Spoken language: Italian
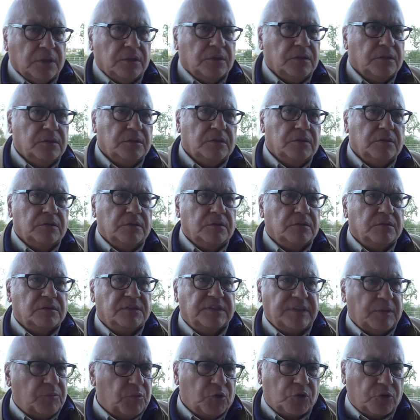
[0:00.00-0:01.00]
Eh,
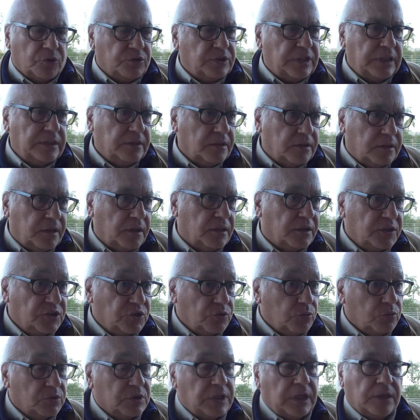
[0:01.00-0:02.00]
siamo contenti del
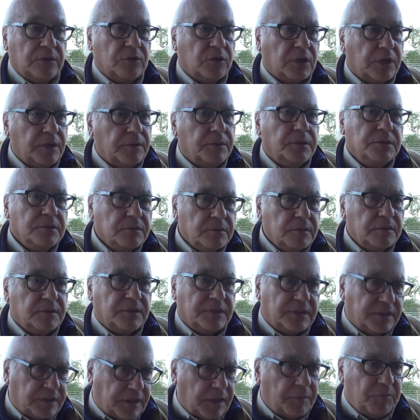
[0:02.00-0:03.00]
risultato che
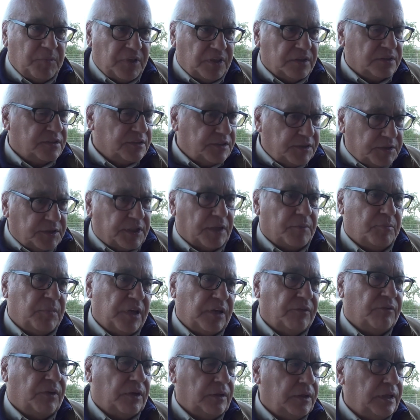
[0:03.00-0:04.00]
teme, si
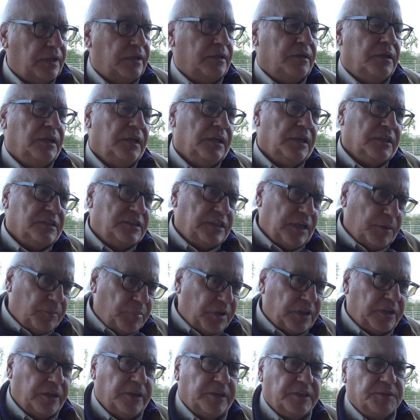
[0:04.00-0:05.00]
temeva, sia
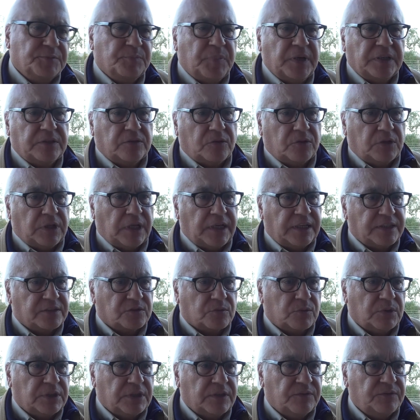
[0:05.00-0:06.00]
per il rispetto della
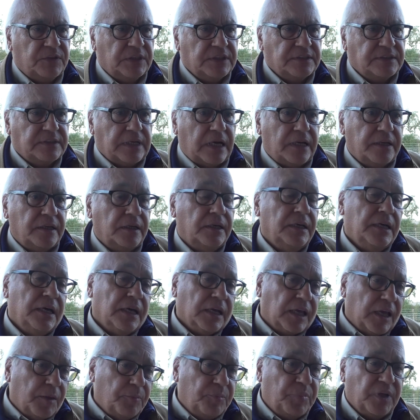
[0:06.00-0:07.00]
squadra avversaria
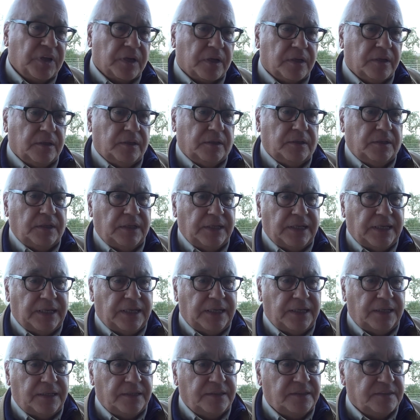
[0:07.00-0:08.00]
che per
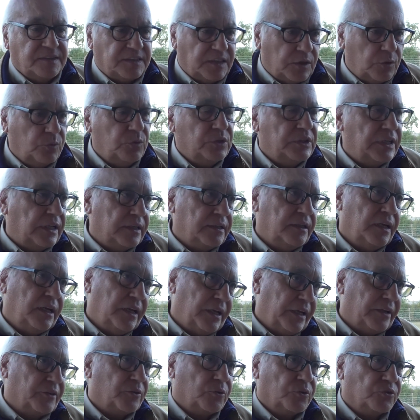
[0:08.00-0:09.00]
la esiguità
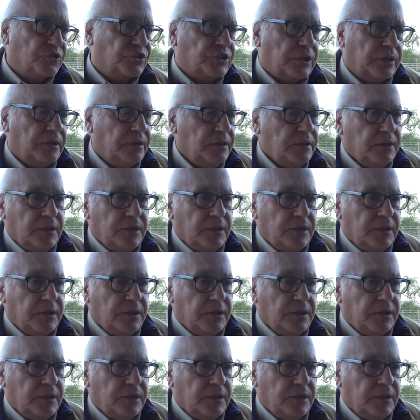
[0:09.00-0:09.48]
della rosa.